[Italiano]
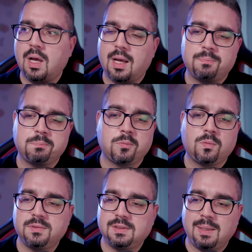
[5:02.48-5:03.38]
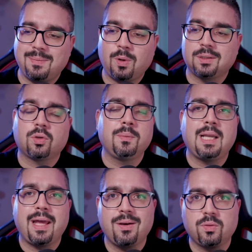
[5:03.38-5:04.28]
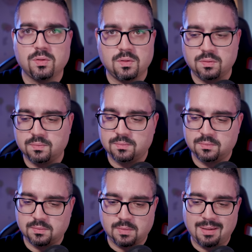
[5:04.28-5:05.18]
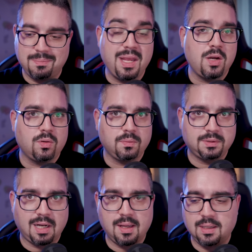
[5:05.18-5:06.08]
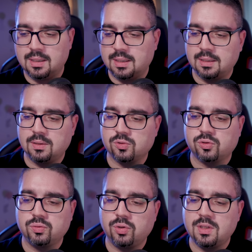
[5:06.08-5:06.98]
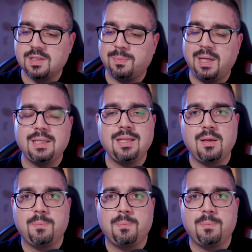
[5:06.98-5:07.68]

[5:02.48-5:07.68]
a 4.000 euro mm, almeno tra il, lo studio display di